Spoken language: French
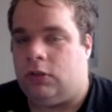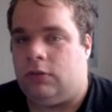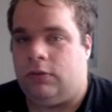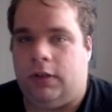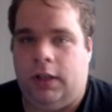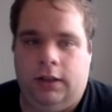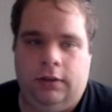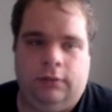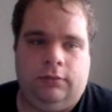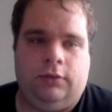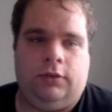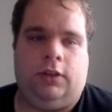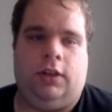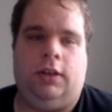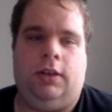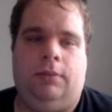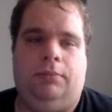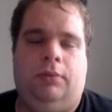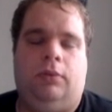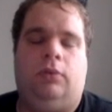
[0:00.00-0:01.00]
Hein, ça
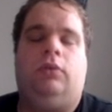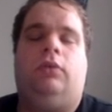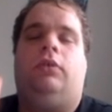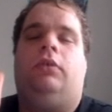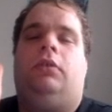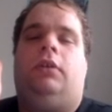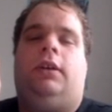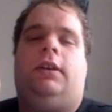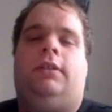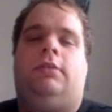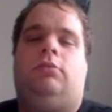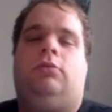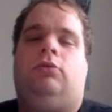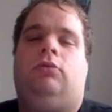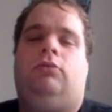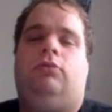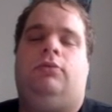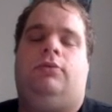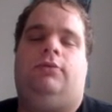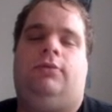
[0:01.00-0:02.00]
dépend de la
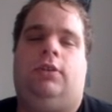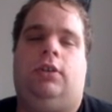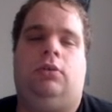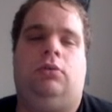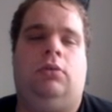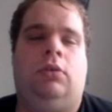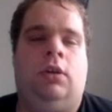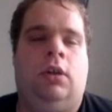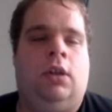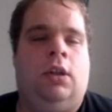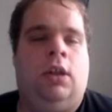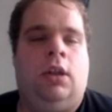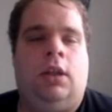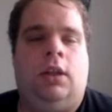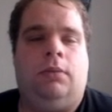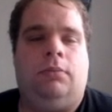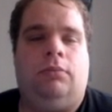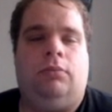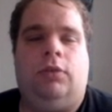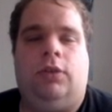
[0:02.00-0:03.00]
dimension de vos vidéos.
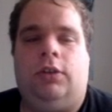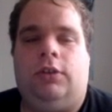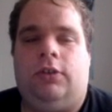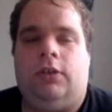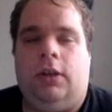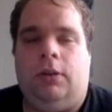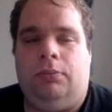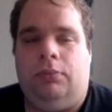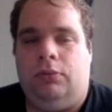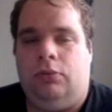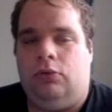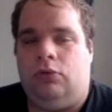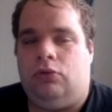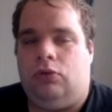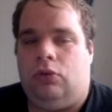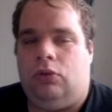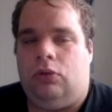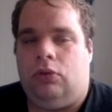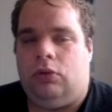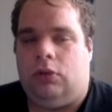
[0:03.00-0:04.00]
Mais très peu de
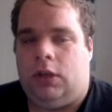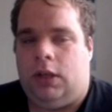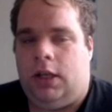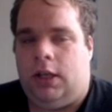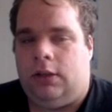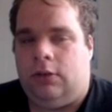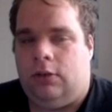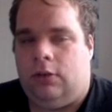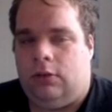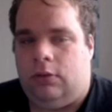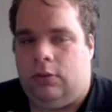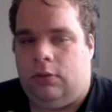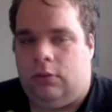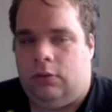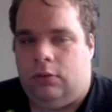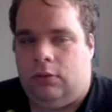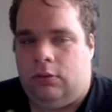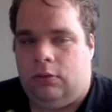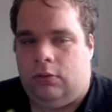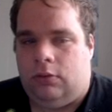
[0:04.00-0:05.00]
gens regardent
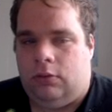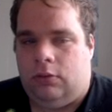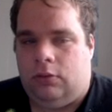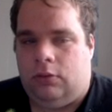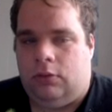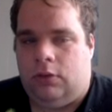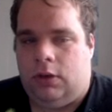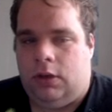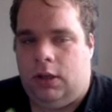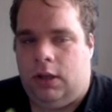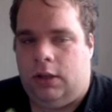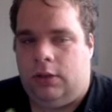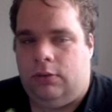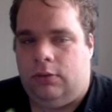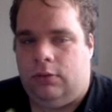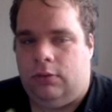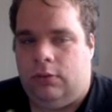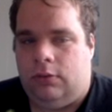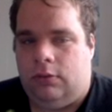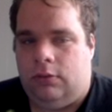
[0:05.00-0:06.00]
au-delà
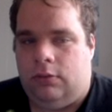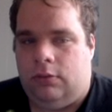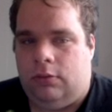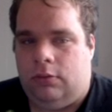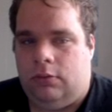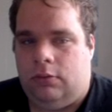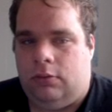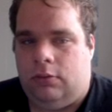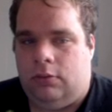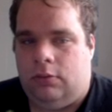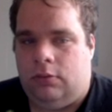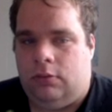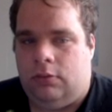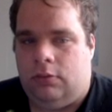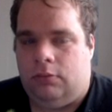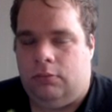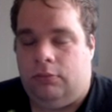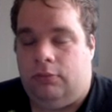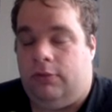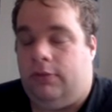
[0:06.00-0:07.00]
de...
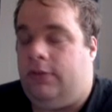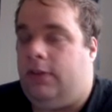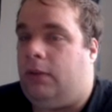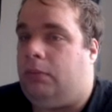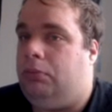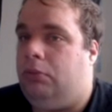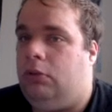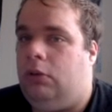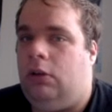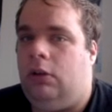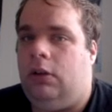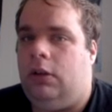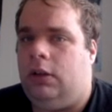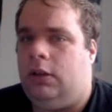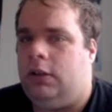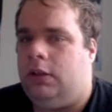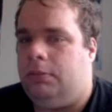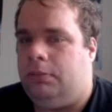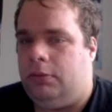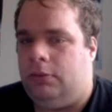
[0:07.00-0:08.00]
Vous pouvez faire plus grand, hein,
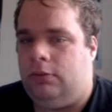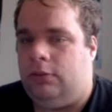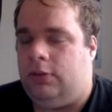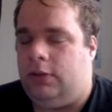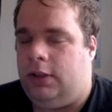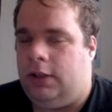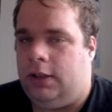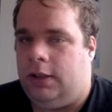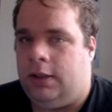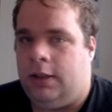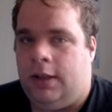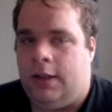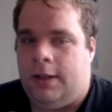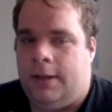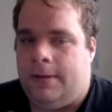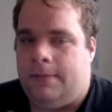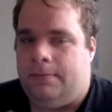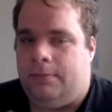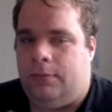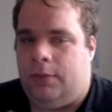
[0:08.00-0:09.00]
il n'y a pas de souci. Hein.
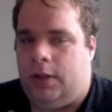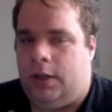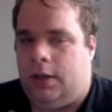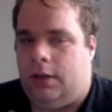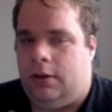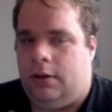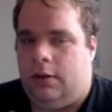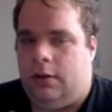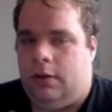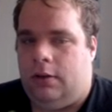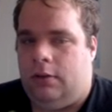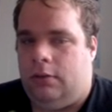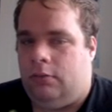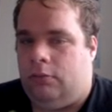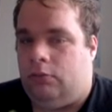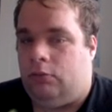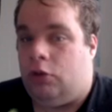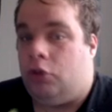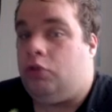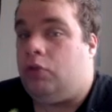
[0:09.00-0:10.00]
Mais
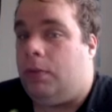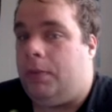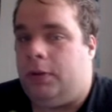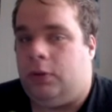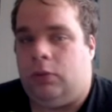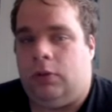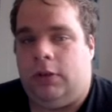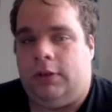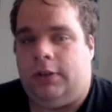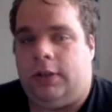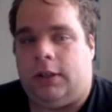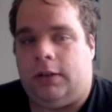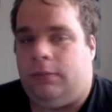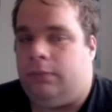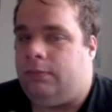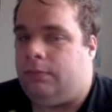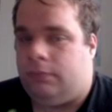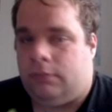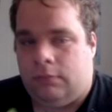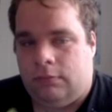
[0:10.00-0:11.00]
moi, je vois pas trop l'intérêt.
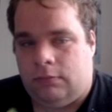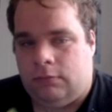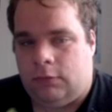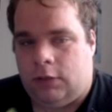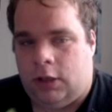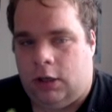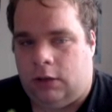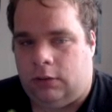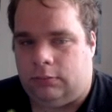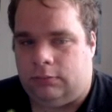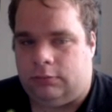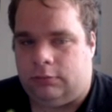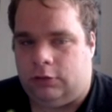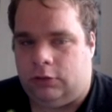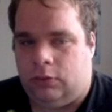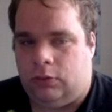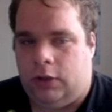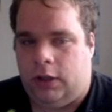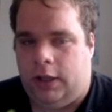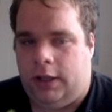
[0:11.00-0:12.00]

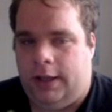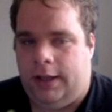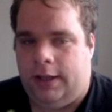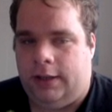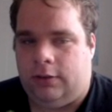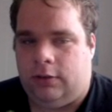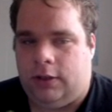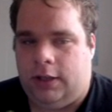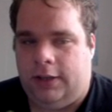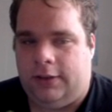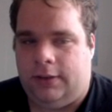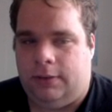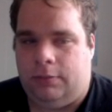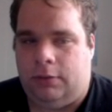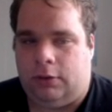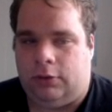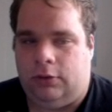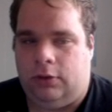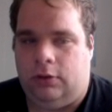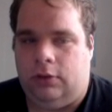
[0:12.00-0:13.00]
Donc, et très
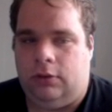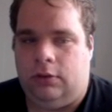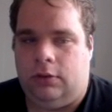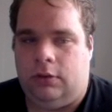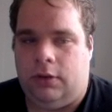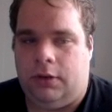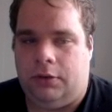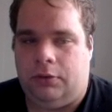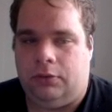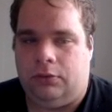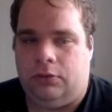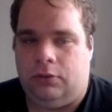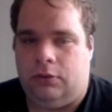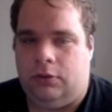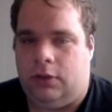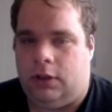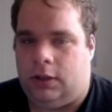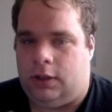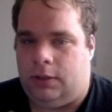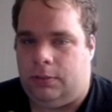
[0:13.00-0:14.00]
important, la contenu
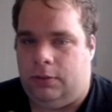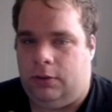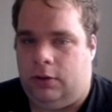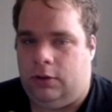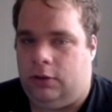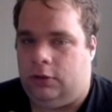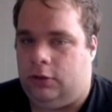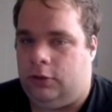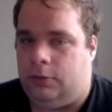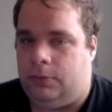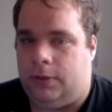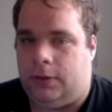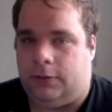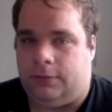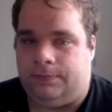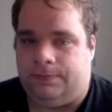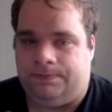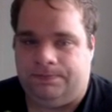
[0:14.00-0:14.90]
de la en transparent.